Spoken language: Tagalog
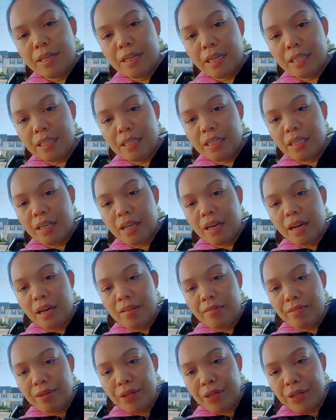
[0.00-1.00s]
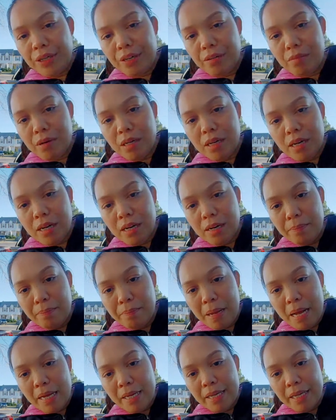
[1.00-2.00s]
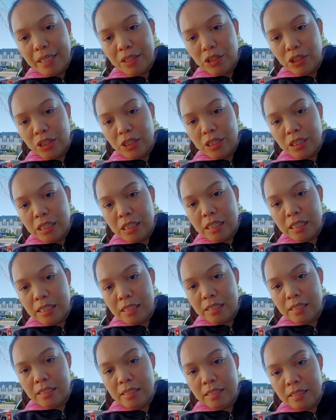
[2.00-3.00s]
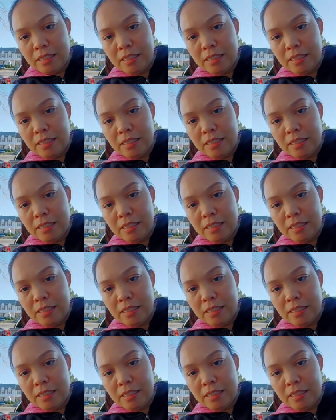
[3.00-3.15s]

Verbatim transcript: nagde-deliver ng mga packages,